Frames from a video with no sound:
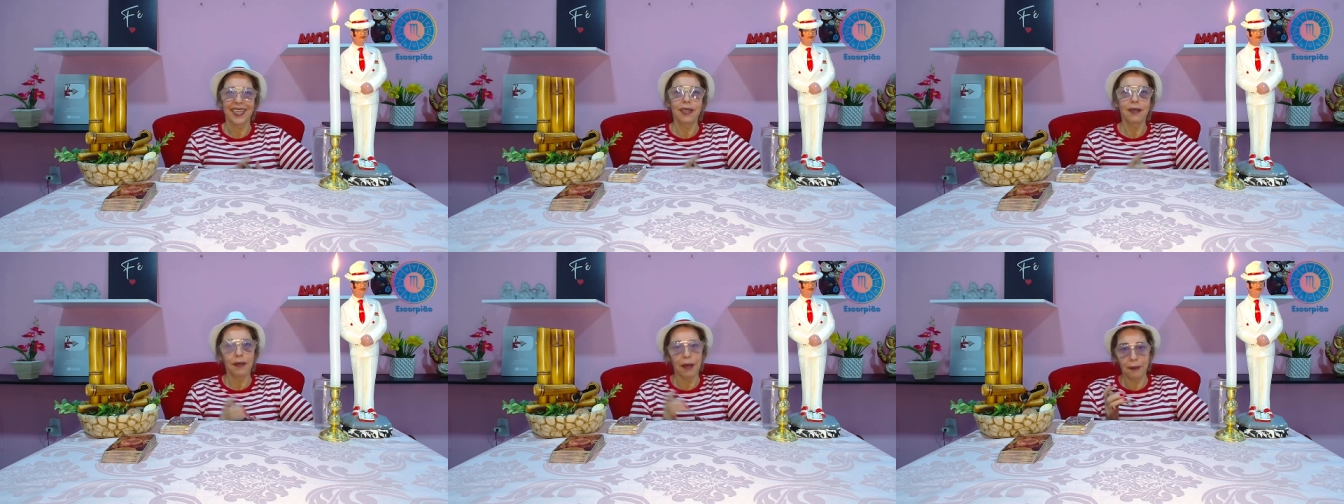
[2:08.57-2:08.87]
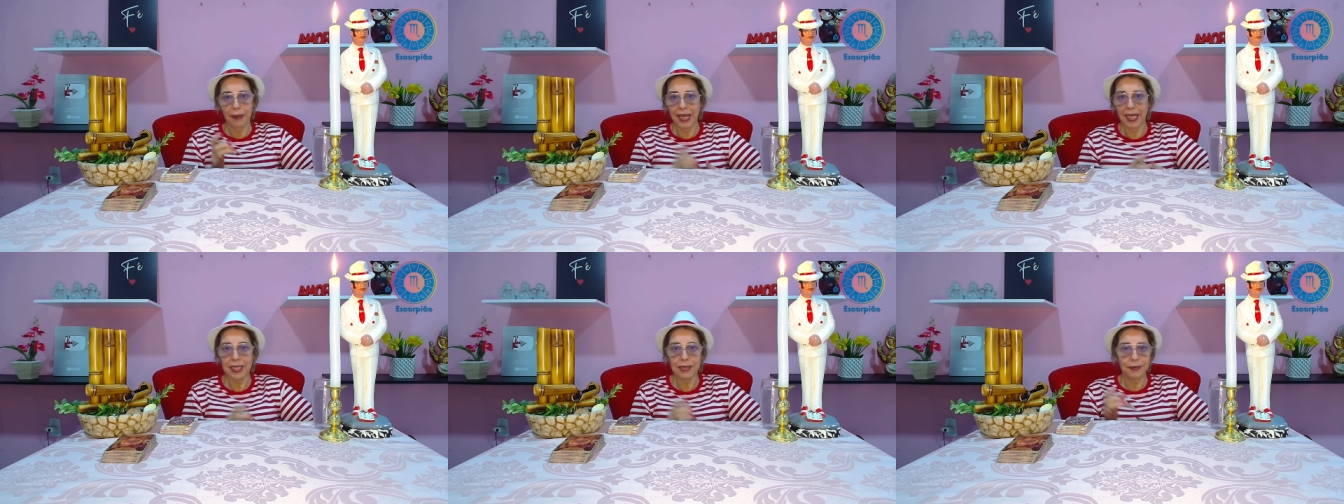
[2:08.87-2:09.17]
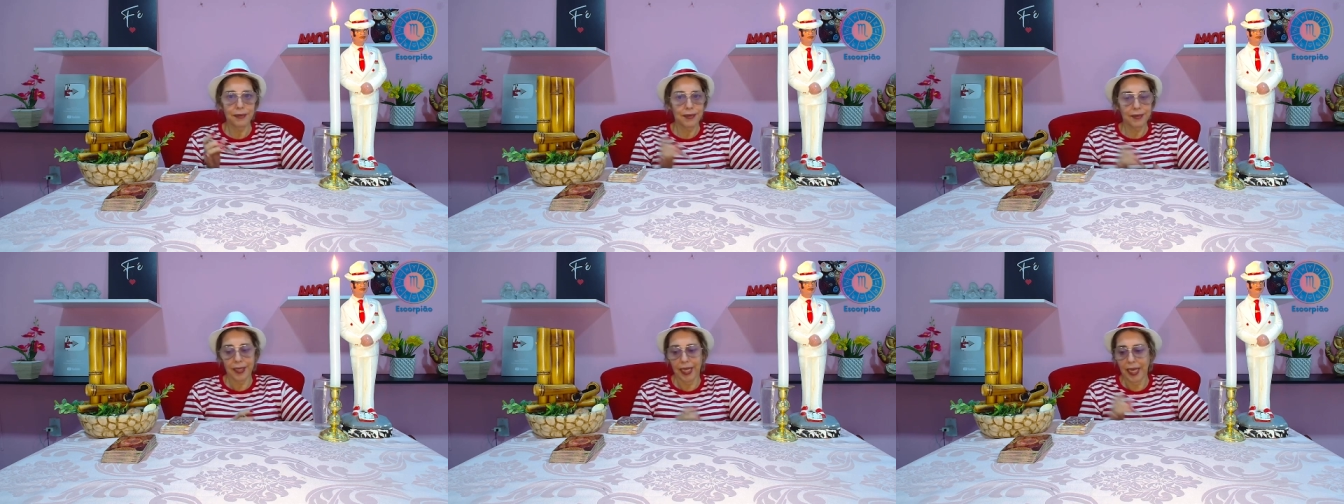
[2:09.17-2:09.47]
Não é
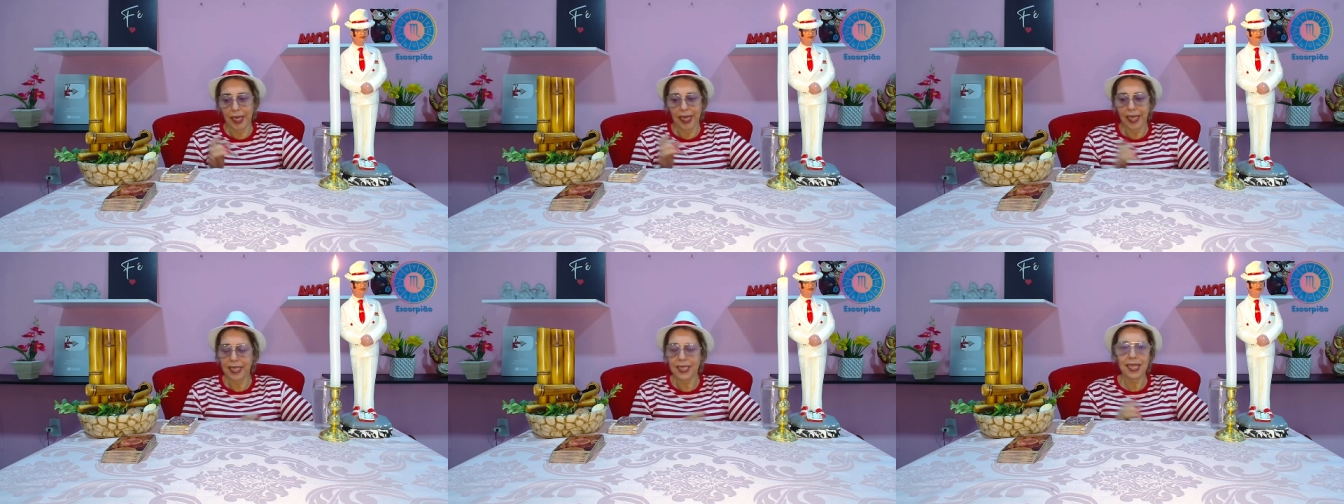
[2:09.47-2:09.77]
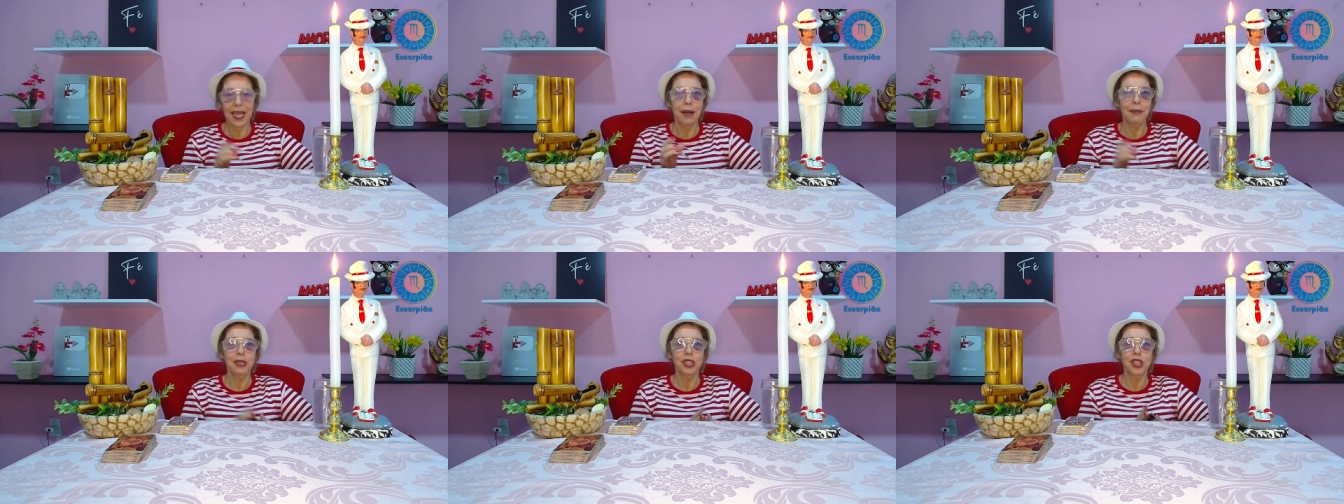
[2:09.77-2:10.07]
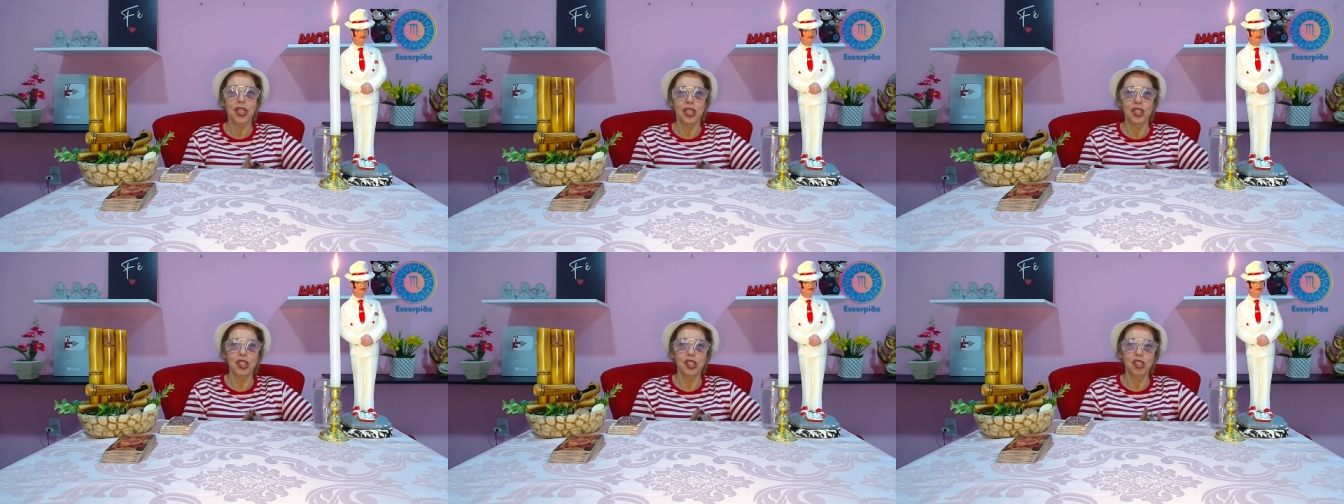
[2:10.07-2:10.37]
mesmo? É as armas
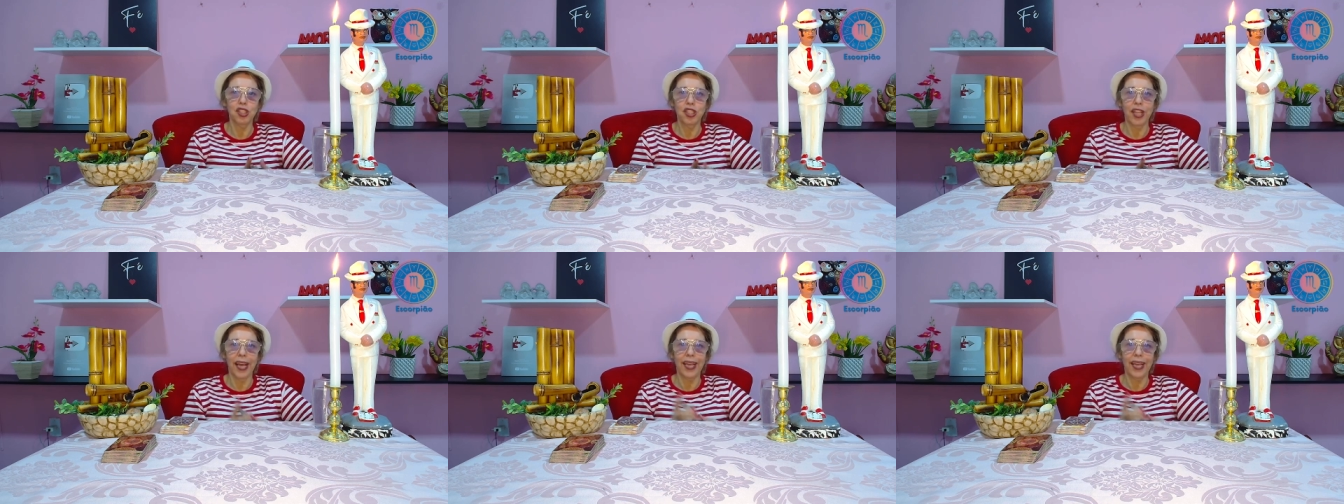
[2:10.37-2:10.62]
que a gente tem